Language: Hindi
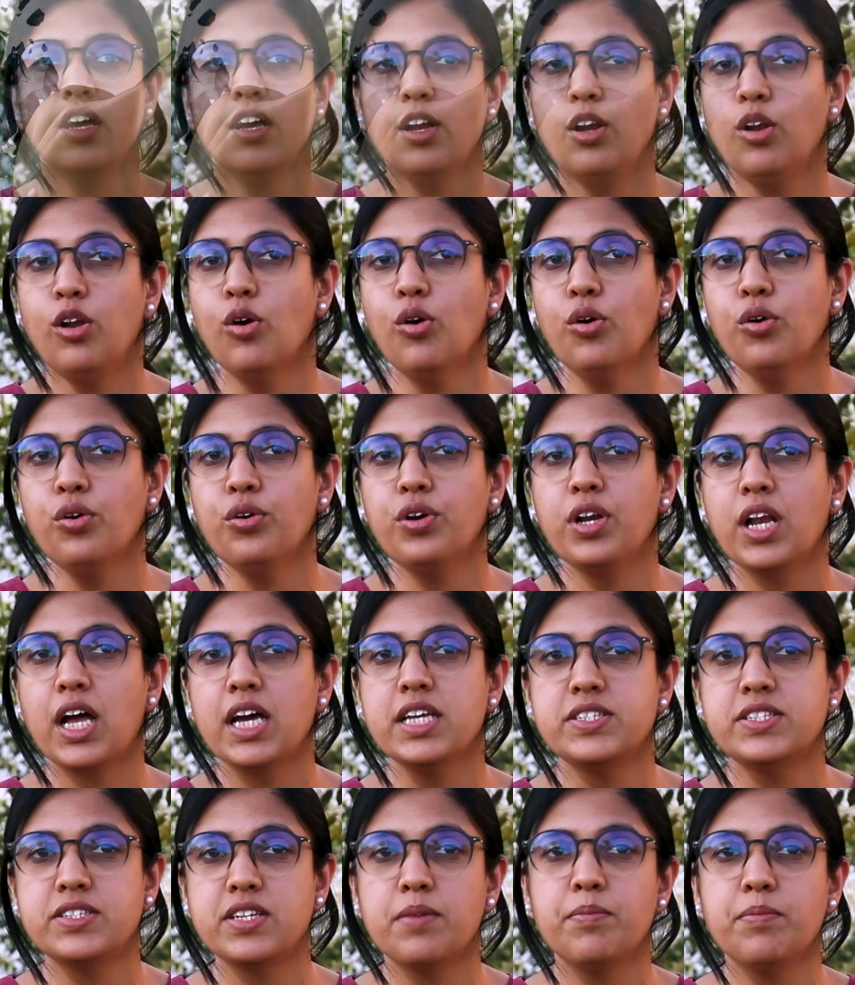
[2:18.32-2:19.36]
लो
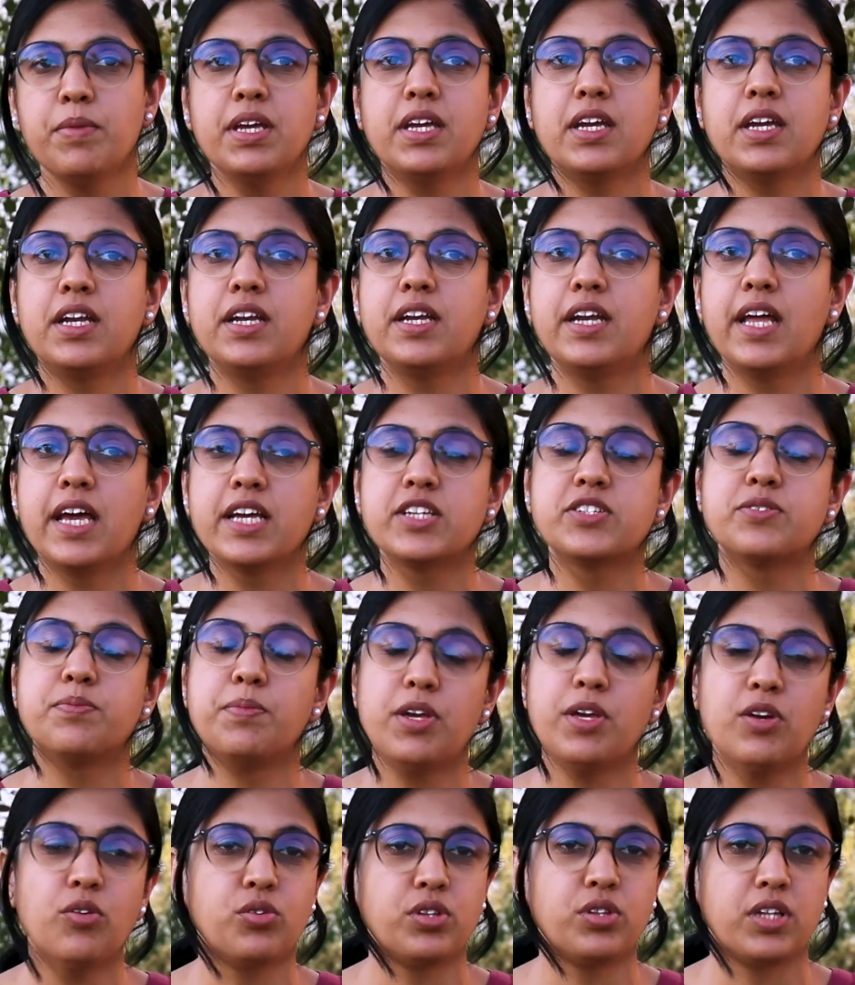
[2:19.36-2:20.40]
ग्लाइसेमिक इंडेक्स
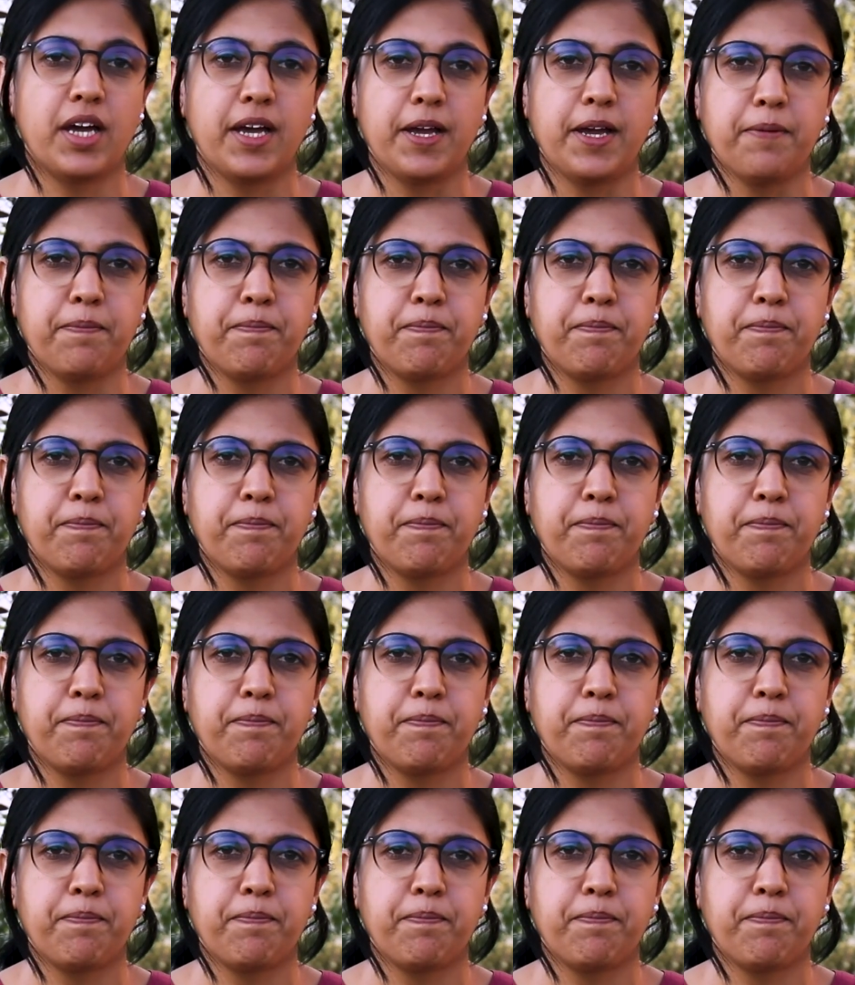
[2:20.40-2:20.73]
भी होता है